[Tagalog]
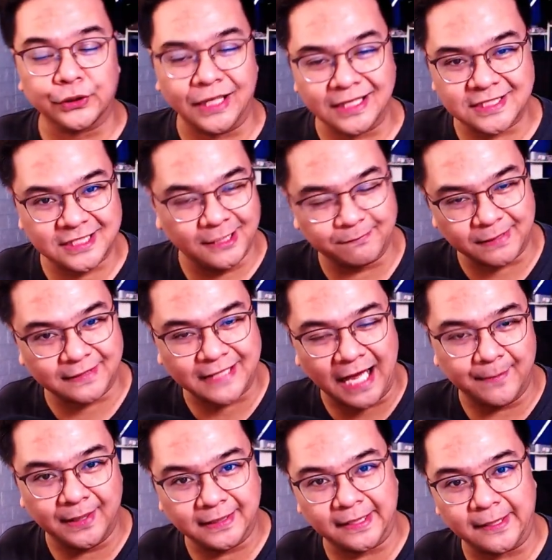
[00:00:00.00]
at syempre
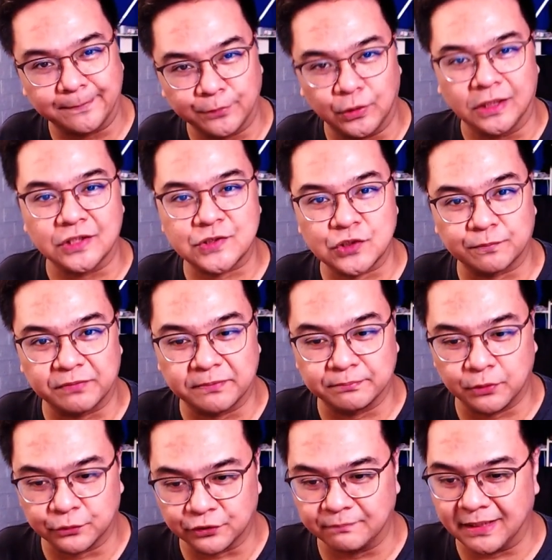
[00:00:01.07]
damay na rin po ang super
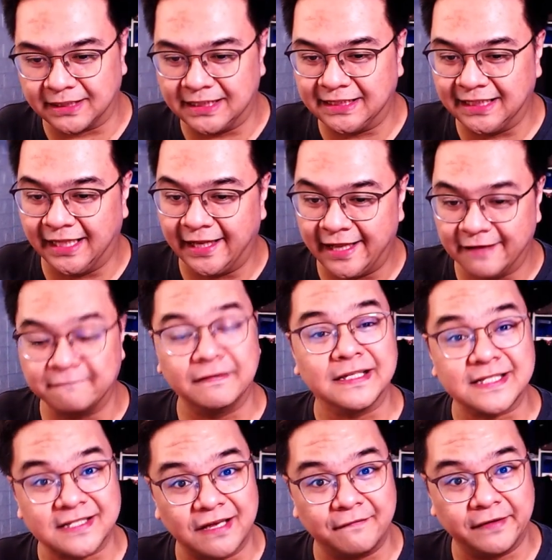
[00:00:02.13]
bowler magiging level
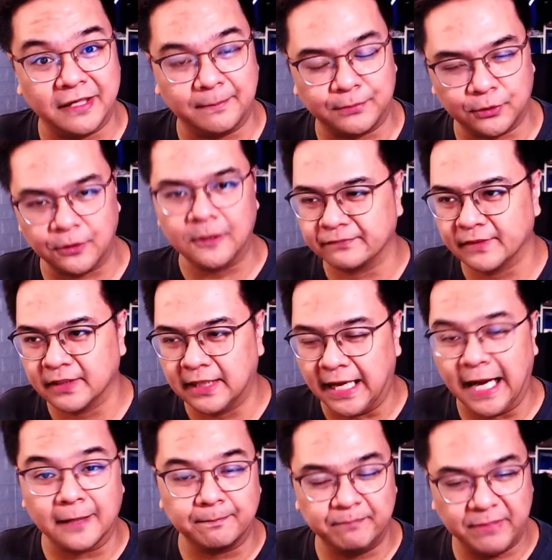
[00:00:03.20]
7 na po.
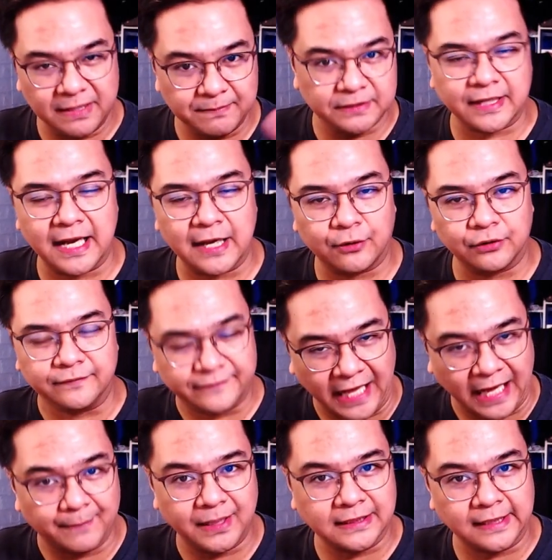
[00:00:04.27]
Ang Baby Dragon,
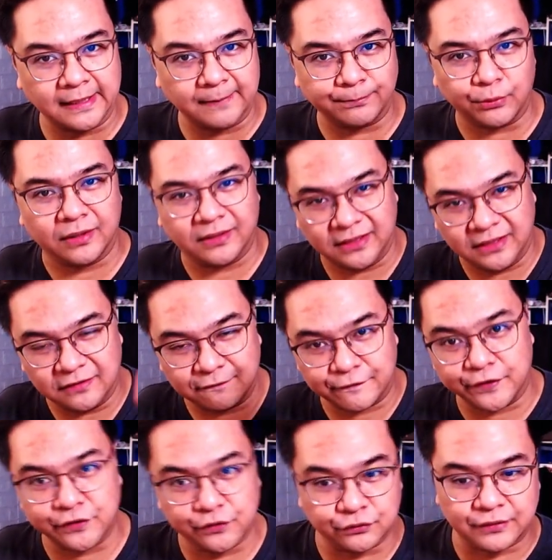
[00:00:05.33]
damay na rin po ang
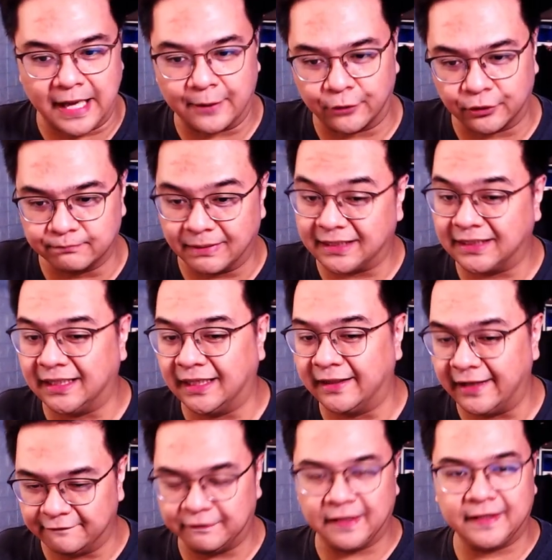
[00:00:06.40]
Inferno Dragon, magiging
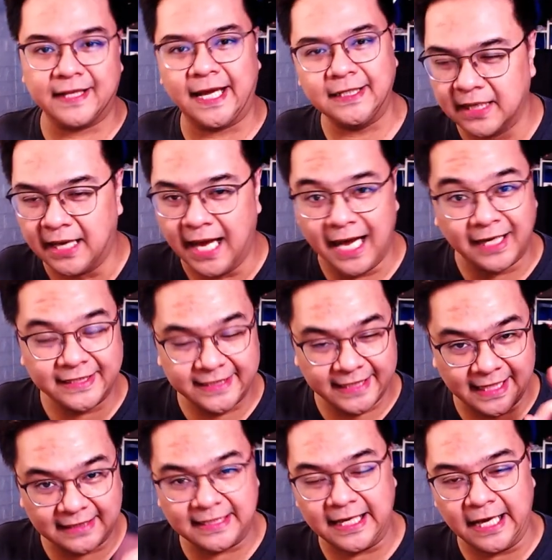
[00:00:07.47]
level 9. Ang
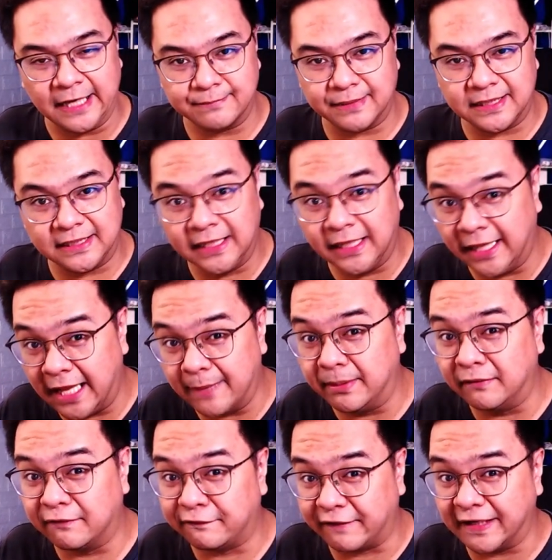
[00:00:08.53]
Yeti ay magiging level
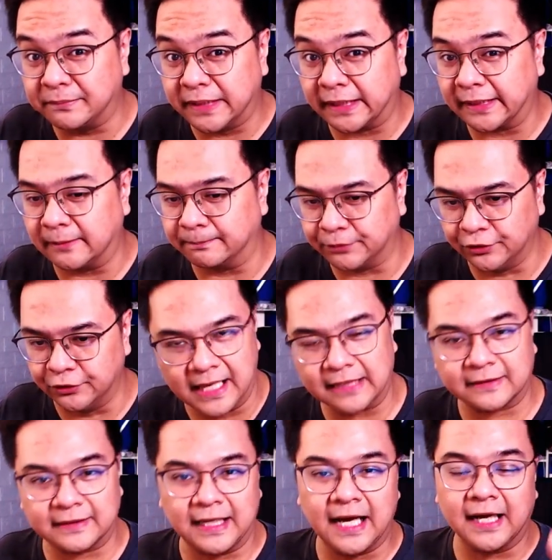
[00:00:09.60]
5 na rin po.
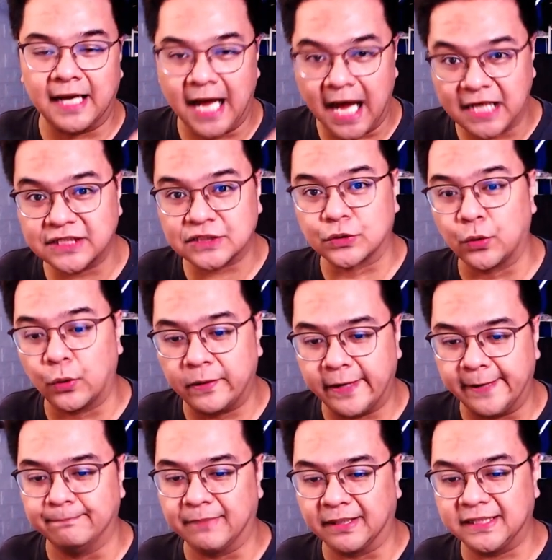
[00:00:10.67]
Ang Ice
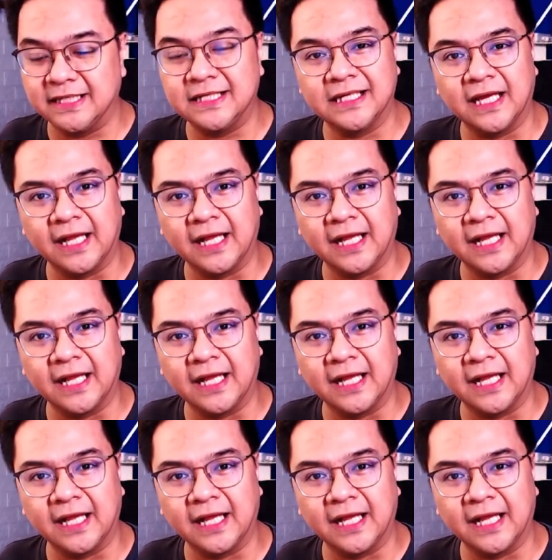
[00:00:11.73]
Golem, magiging